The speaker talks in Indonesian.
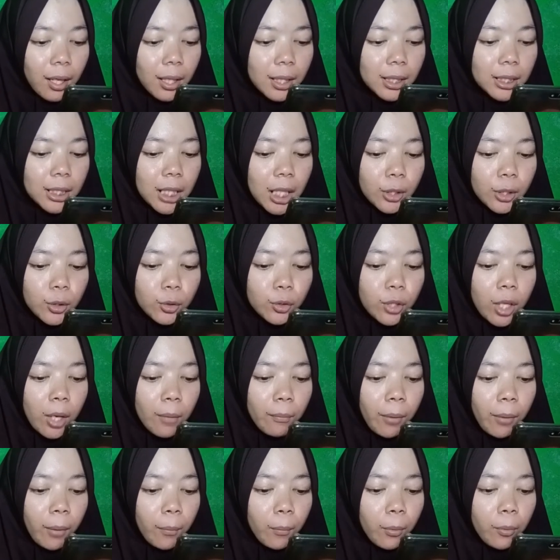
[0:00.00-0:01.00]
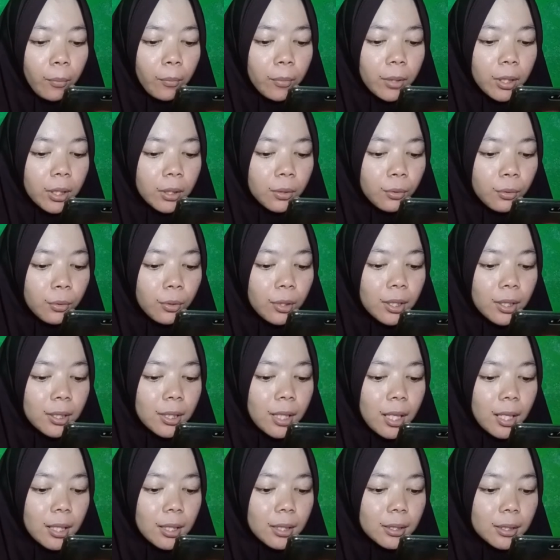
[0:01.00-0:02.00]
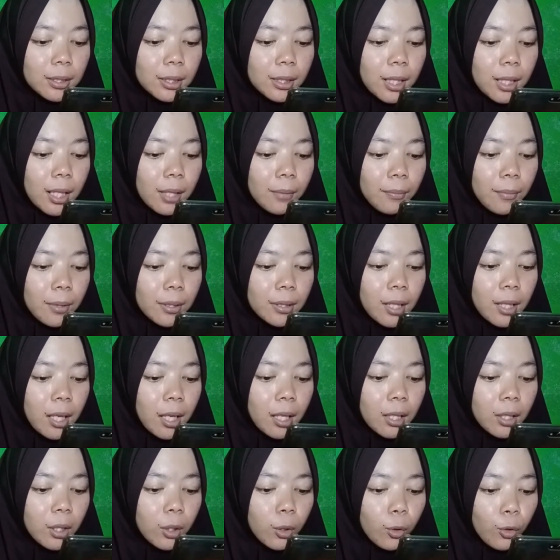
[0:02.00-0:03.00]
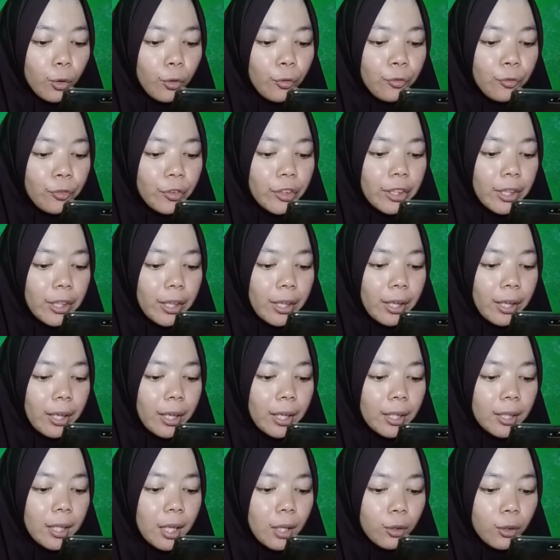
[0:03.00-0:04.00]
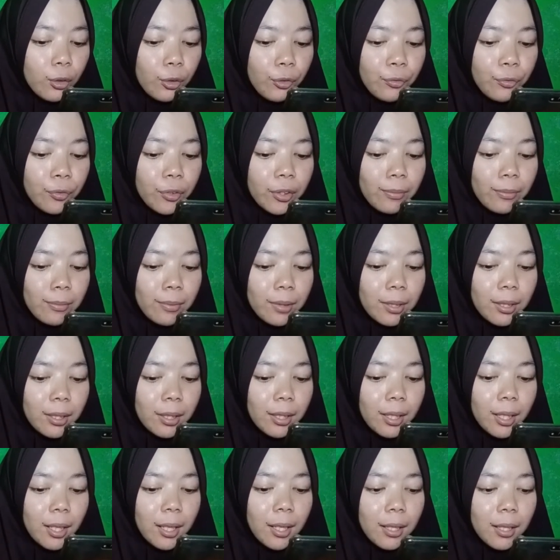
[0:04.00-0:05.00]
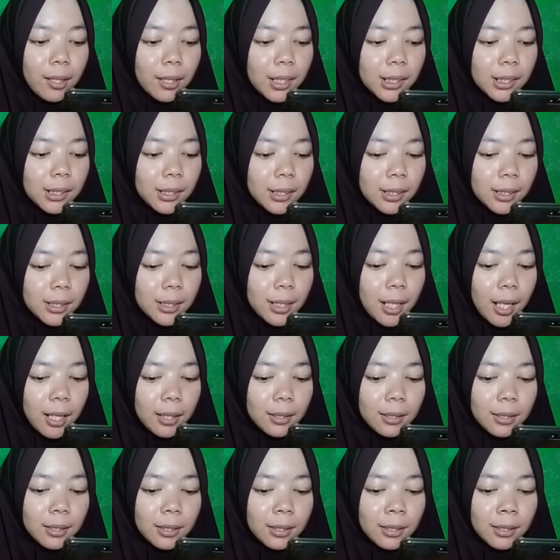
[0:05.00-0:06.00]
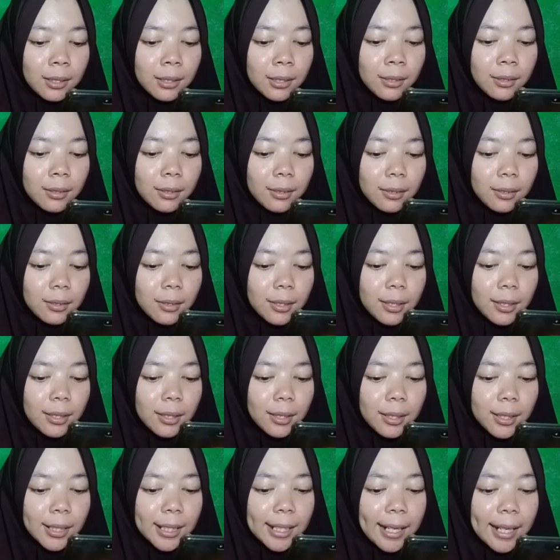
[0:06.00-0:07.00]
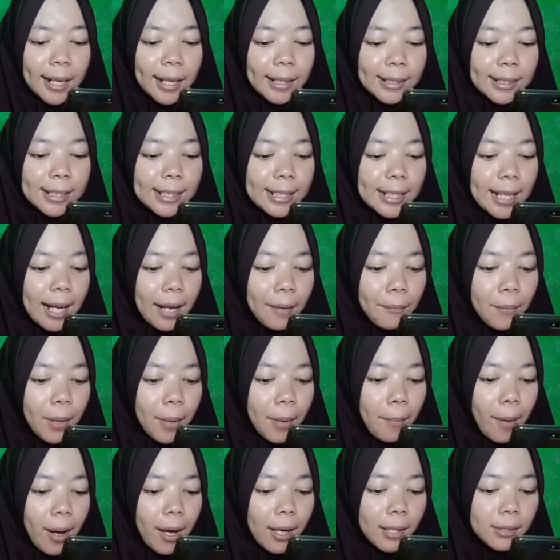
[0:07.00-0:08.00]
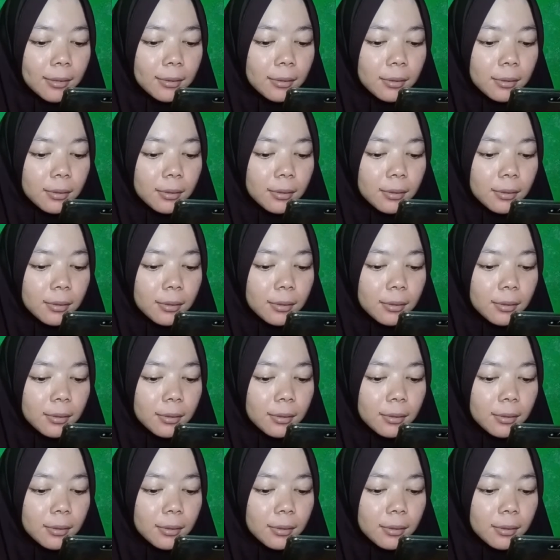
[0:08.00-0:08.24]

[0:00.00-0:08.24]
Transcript: Ia juga mampu melindungi dari sinar matahari UVA dan UVB dan di radikal bebas.